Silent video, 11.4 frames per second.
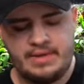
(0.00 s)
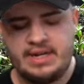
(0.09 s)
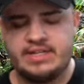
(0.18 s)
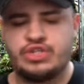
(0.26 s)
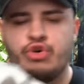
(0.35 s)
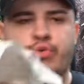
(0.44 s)
Man
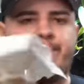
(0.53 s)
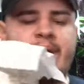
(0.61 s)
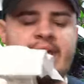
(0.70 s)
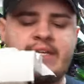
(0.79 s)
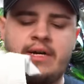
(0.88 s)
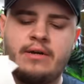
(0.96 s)
hat so
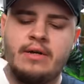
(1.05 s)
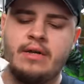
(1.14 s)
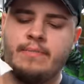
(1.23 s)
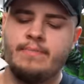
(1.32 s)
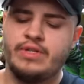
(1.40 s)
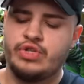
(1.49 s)
Becher
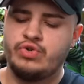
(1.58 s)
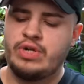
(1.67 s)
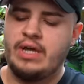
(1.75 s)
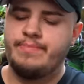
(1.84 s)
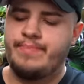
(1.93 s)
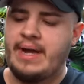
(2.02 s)
mit so einem